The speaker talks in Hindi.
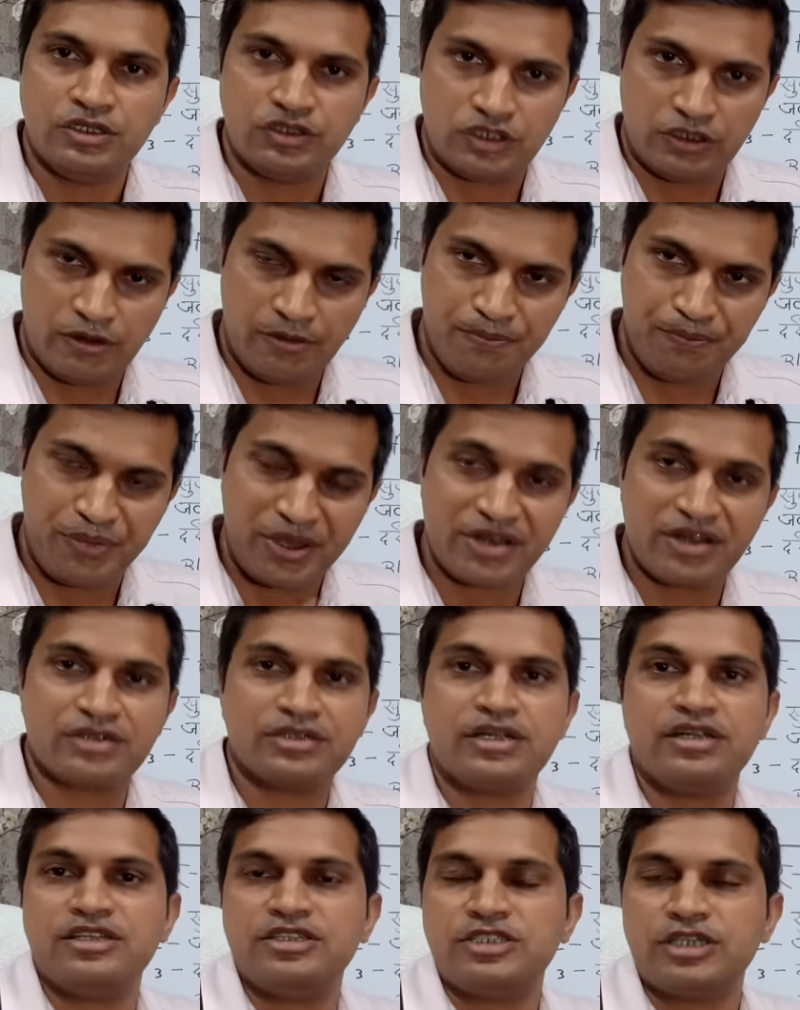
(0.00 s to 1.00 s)
जब हम पर
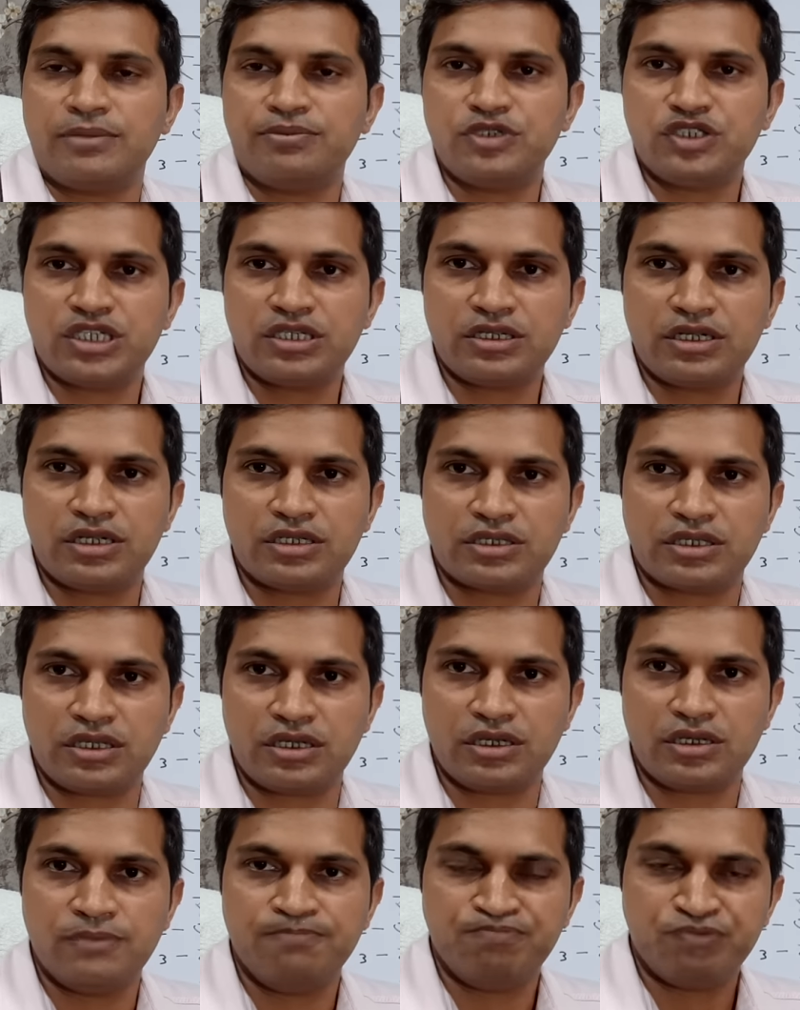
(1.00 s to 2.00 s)
रेक्टल एग्जामिनेशन करते
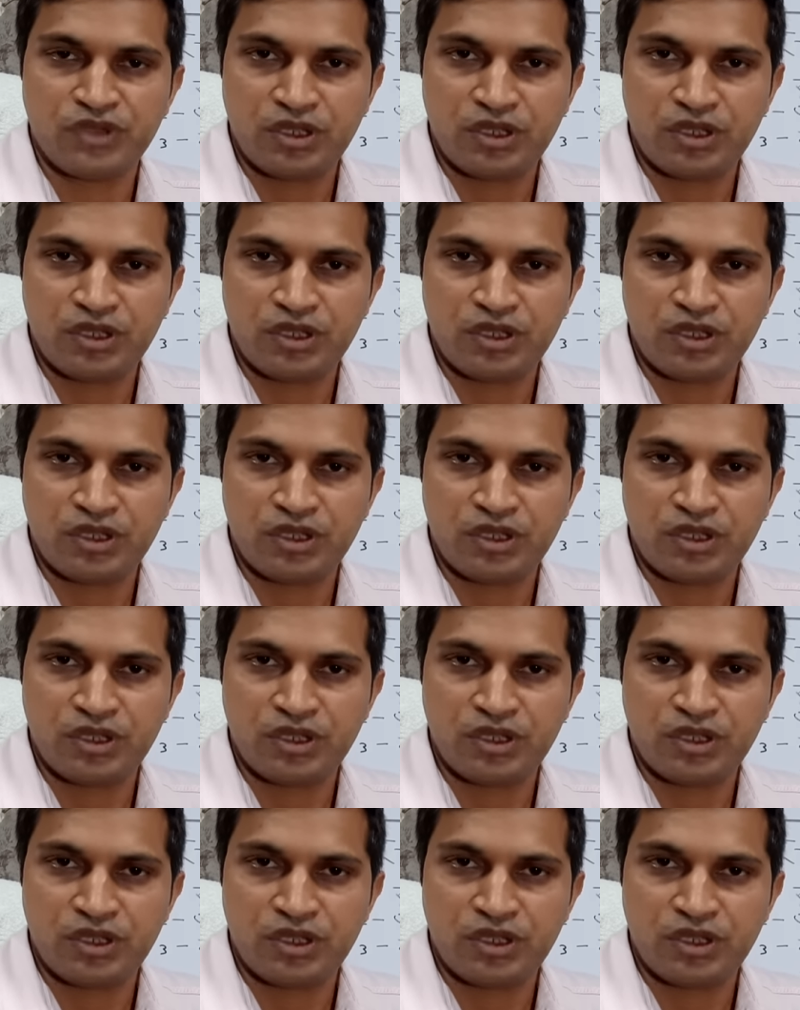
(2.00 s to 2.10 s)
हैं